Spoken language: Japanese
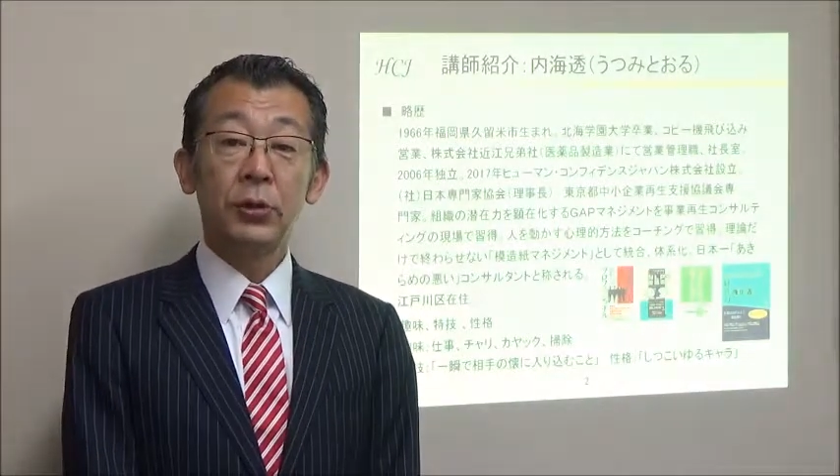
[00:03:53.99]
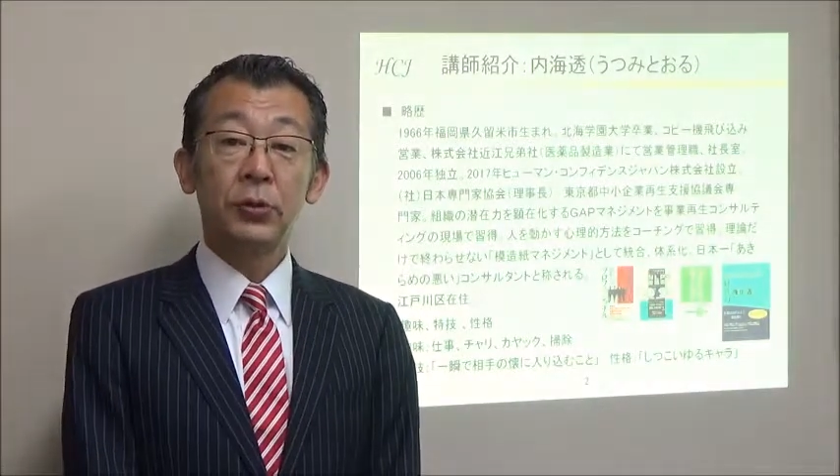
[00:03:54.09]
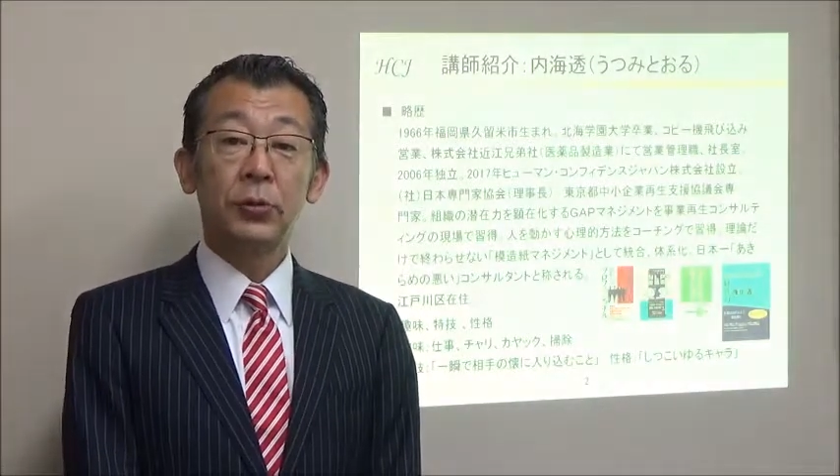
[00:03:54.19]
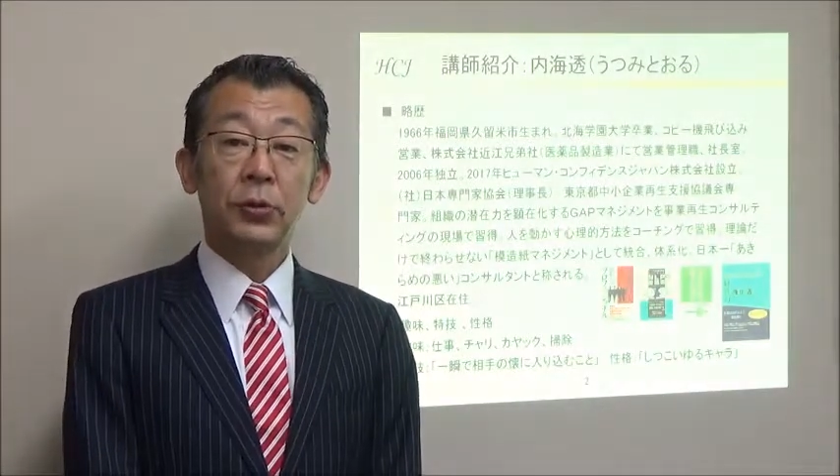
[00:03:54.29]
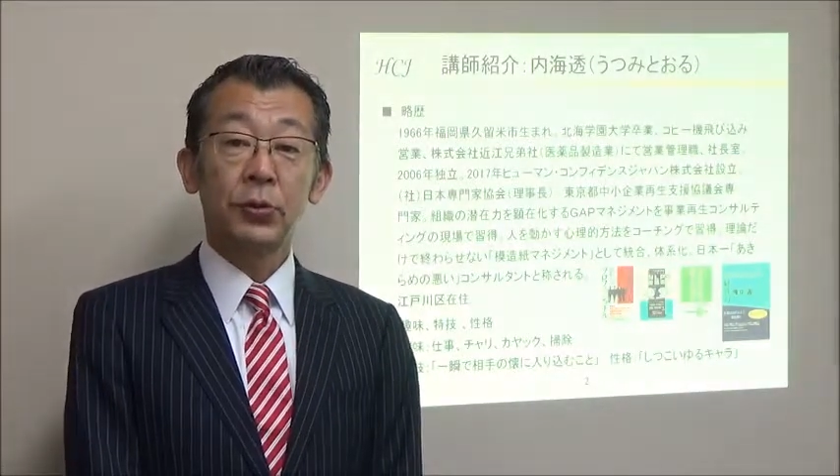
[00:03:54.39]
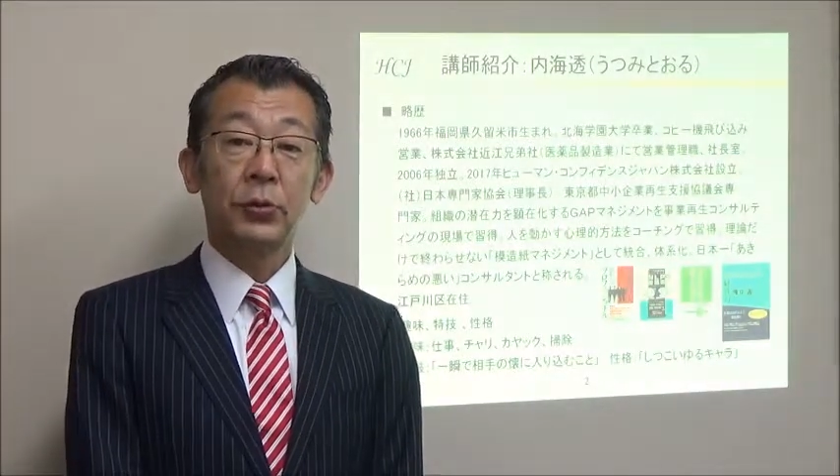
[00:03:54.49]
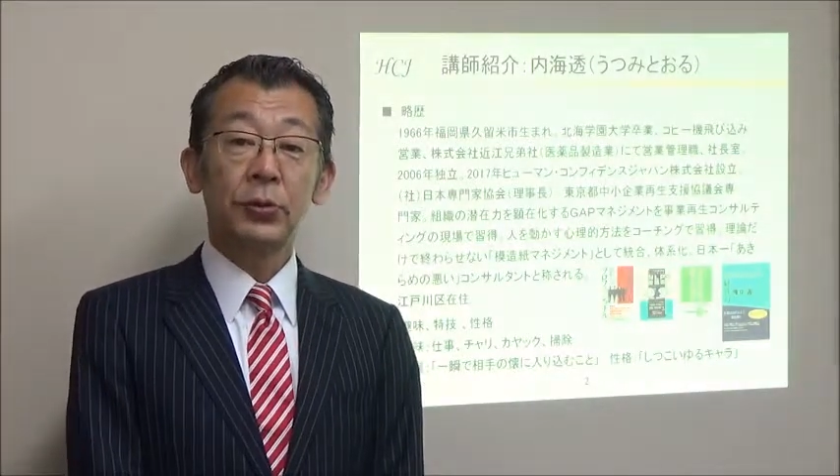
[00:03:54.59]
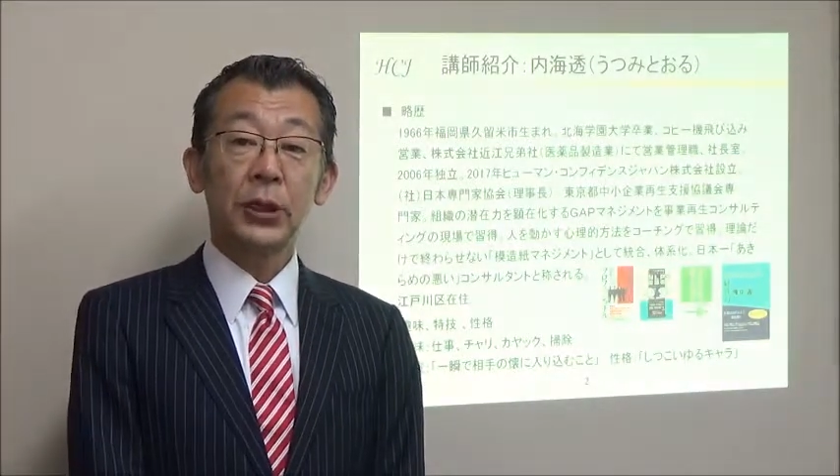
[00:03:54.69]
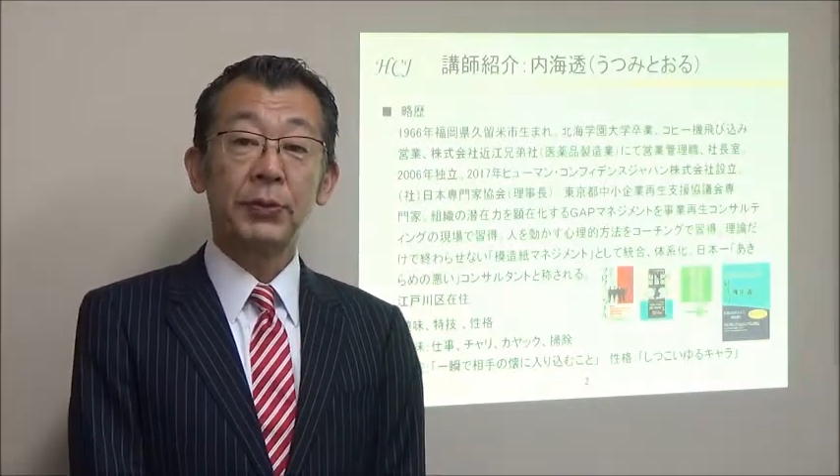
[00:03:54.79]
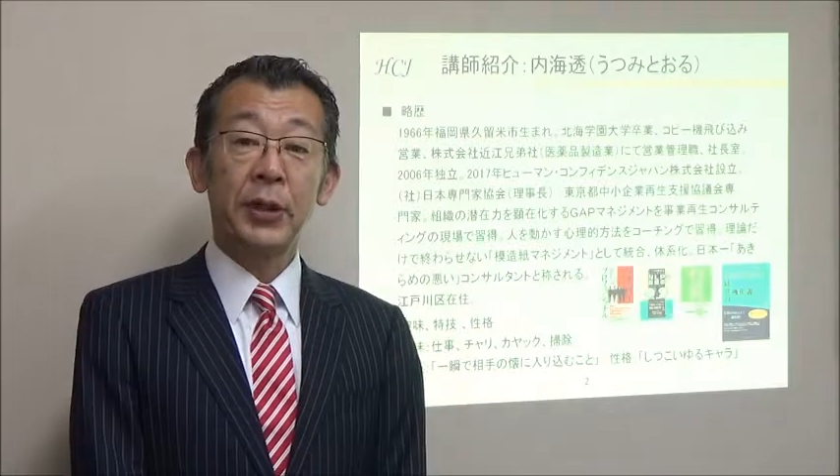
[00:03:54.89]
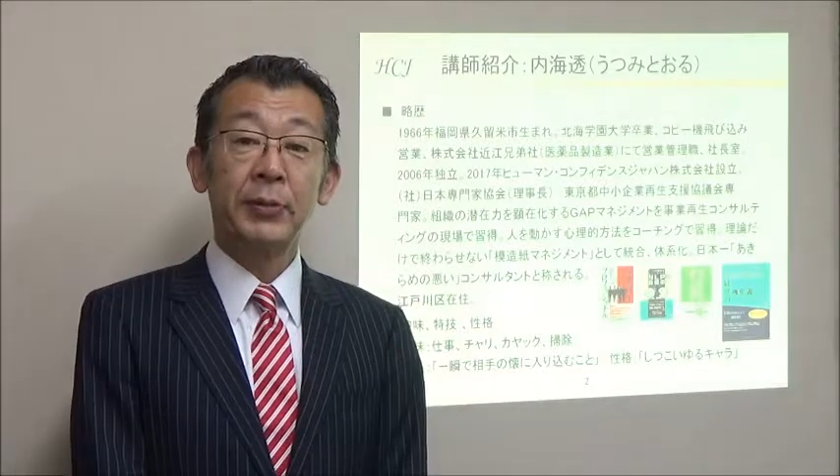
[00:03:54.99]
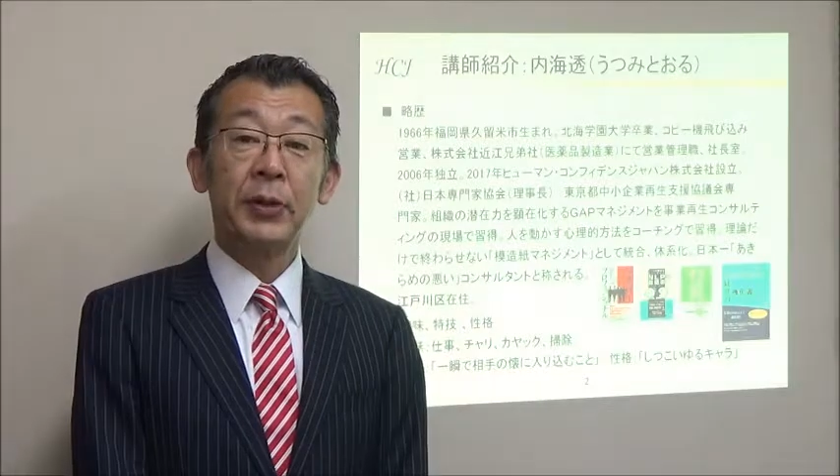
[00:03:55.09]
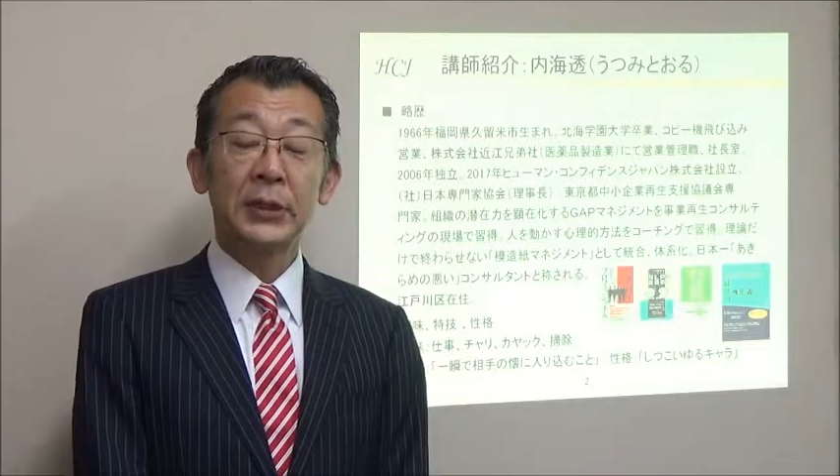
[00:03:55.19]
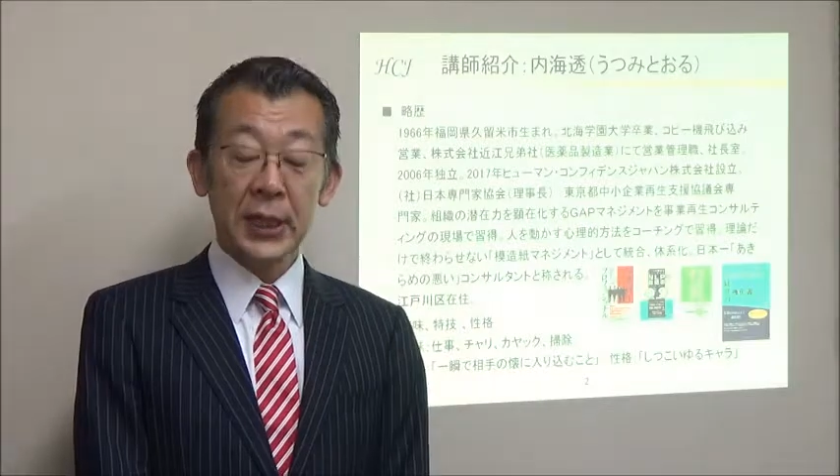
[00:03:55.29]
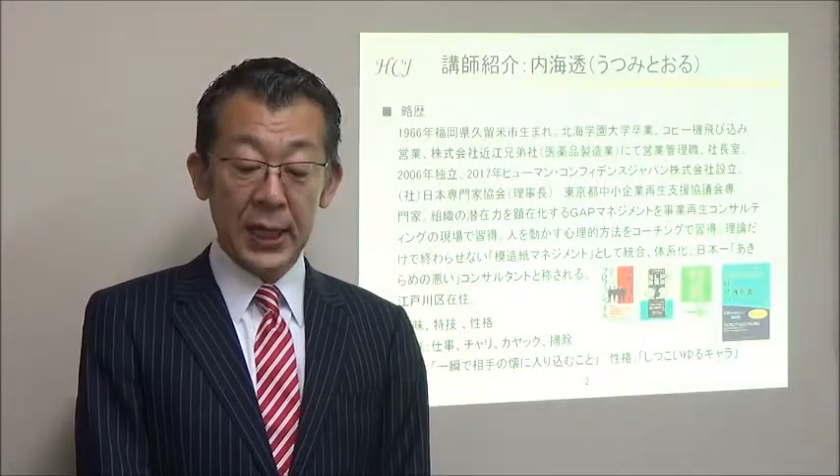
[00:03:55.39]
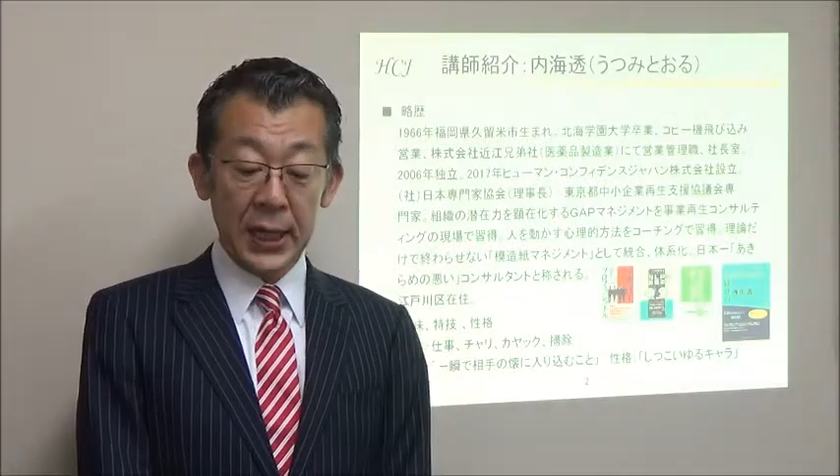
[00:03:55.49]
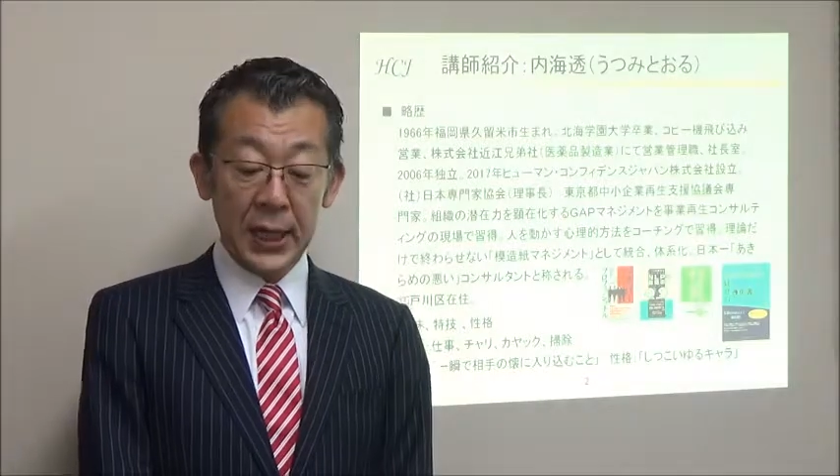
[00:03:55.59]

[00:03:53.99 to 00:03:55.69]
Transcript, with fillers: ということをその時学びまして、